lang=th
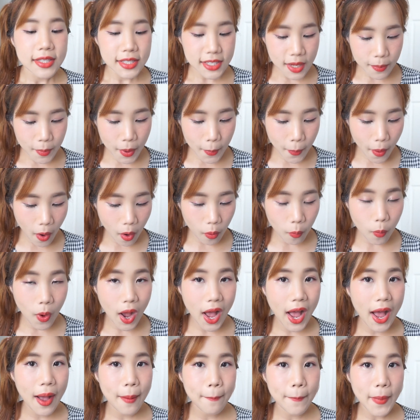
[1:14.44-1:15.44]
จะมาบอก
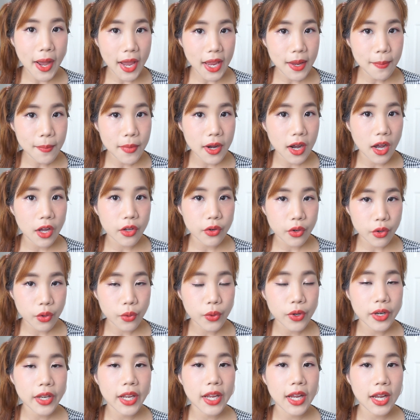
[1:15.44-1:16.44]
ว่าไม่เหมือน
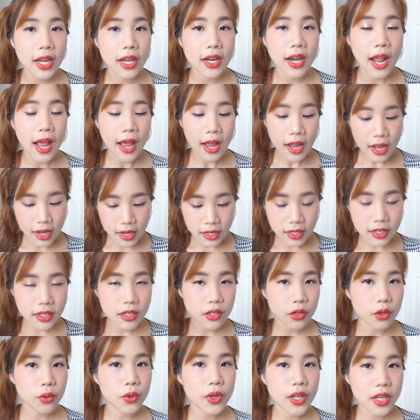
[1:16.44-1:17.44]
รุ่นนี้นะคื
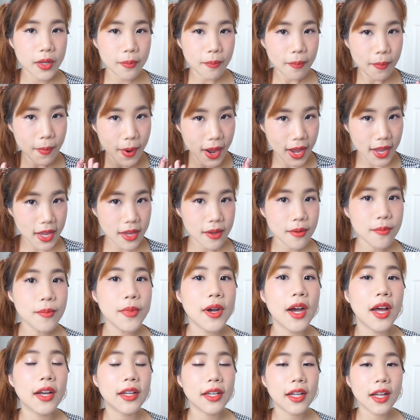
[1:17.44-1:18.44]
อรุ่นนี้ไม่เห
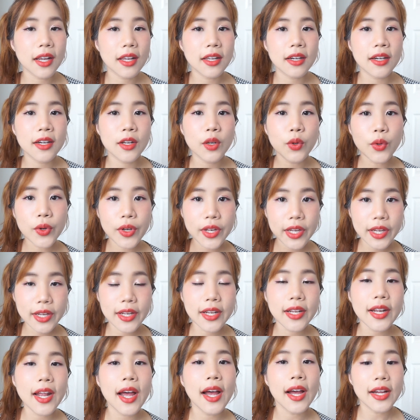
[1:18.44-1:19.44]
มือนกันเลย รุ่นนี้
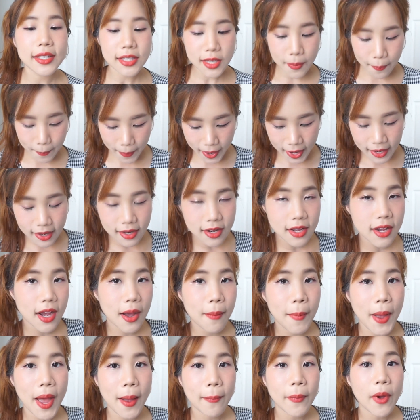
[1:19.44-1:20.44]
เนี่ยนะคะจะเป็นเนื้อ
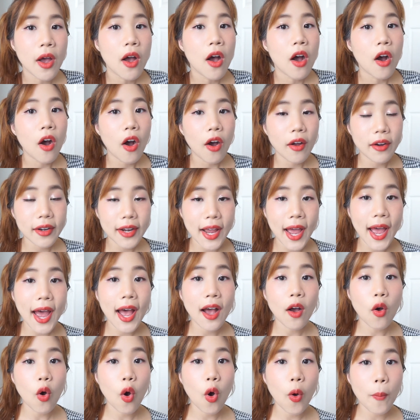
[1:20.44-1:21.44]
แบบค่อนข้า
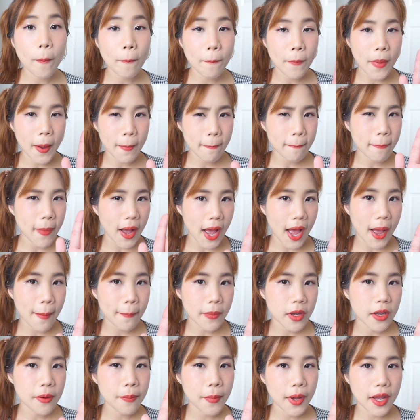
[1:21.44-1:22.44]
งอมบา
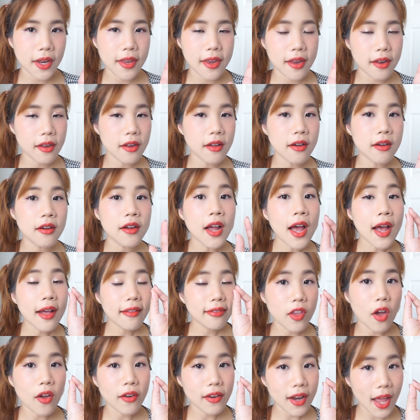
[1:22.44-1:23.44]
มๆขึ้นมานิดนึง
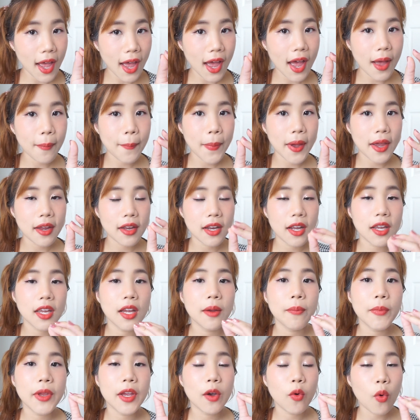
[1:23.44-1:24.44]
ตอนทาไปเนี่ย
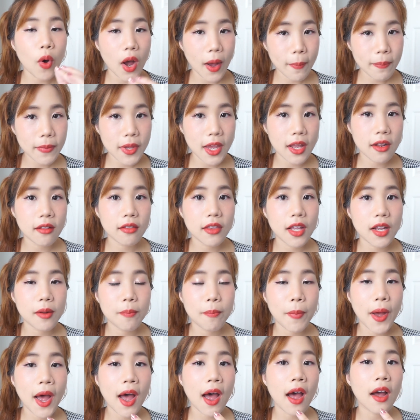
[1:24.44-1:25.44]
ยังมีความเย็นติด
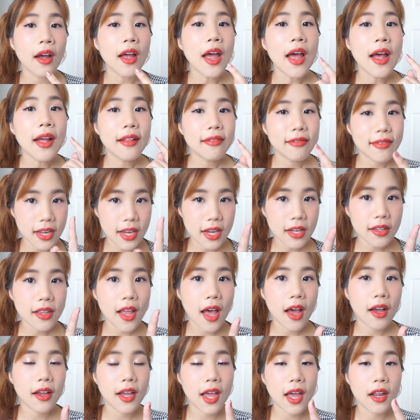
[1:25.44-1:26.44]
ปาก ที่
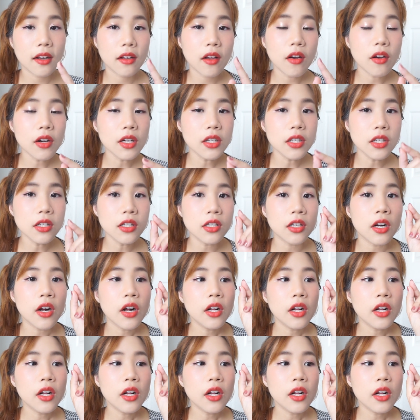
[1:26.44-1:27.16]
ต่างกันก็คือ